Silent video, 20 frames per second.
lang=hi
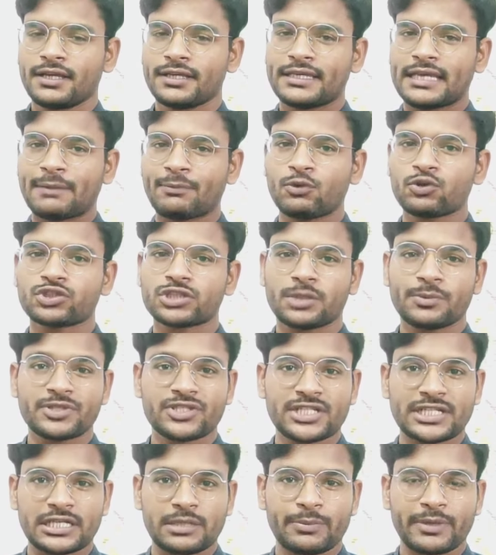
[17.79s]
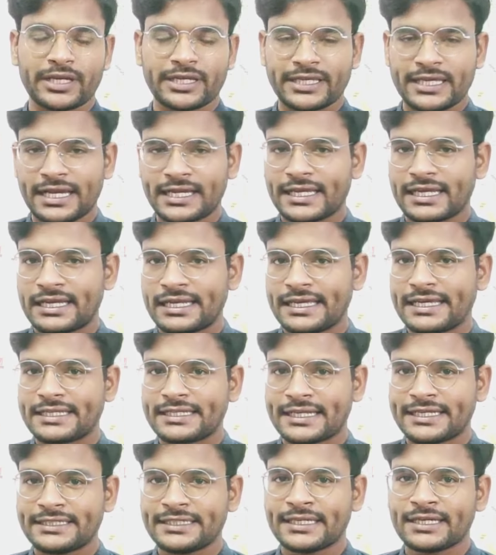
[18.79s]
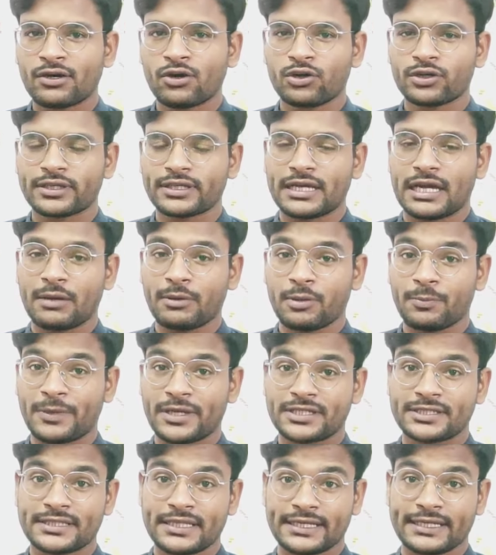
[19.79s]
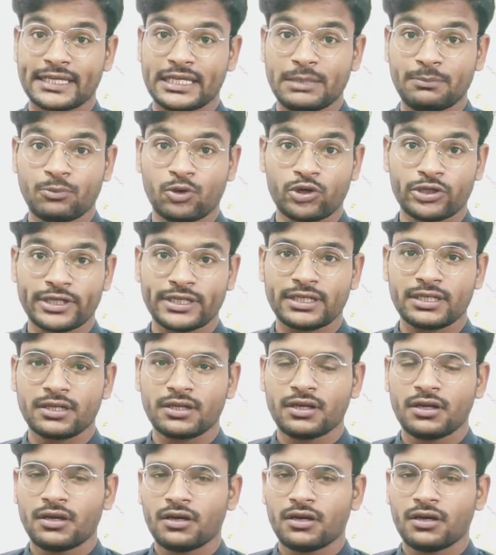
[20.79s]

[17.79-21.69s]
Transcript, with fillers: कि आपको सर्विस सेंटर पर क्या क्या लेके जानी है और आपके पास क्या क्या इंपॉर्टेंट